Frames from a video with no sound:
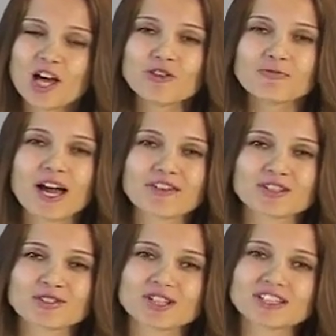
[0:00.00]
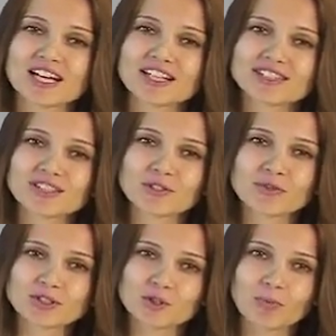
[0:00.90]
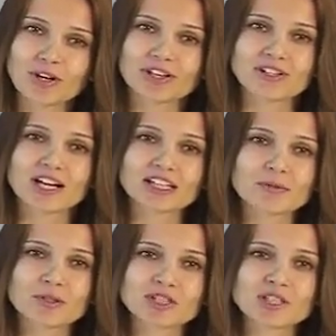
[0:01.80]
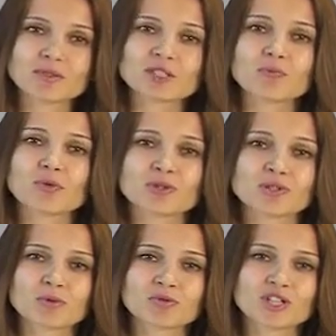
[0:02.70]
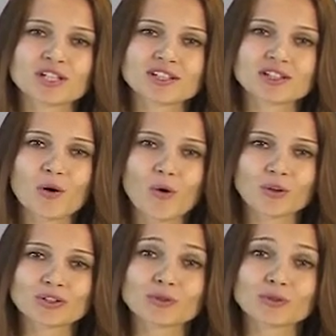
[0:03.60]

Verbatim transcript: В пятницу состоится ее выступление на экономическом симпозиуме в Джексон-Холл,